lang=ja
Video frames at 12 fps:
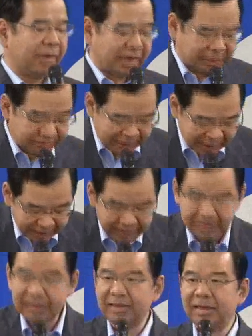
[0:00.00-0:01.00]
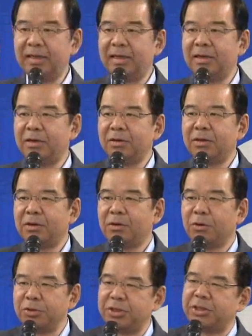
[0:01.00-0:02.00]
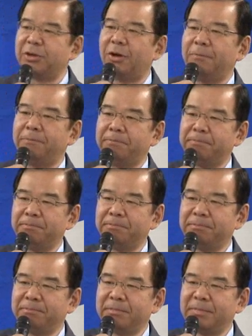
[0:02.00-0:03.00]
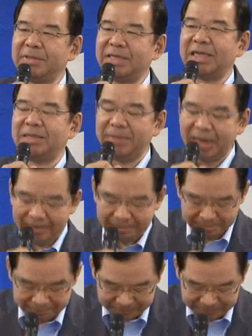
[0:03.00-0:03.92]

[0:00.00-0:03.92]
私はお寿司と刺身が